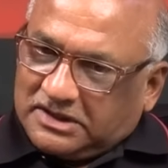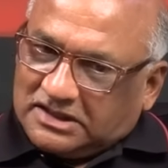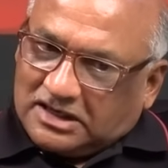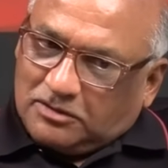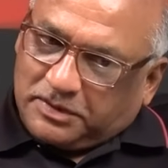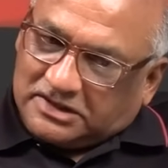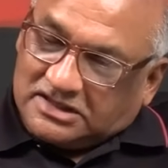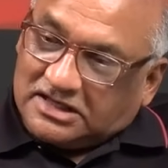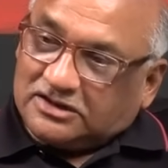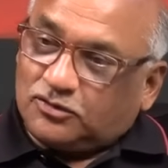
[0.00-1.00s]
మీద వాళ్ళు
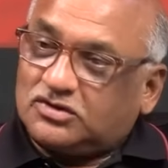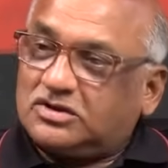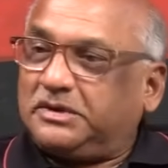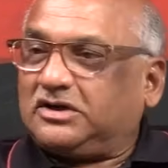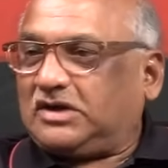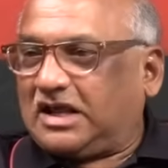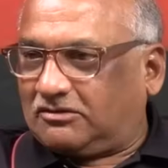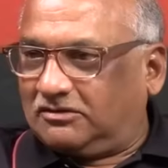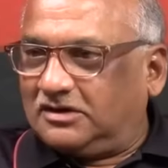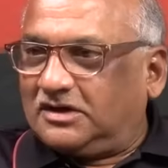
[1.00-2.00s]
ప్రత్యేక దృష్టి పెట్టారు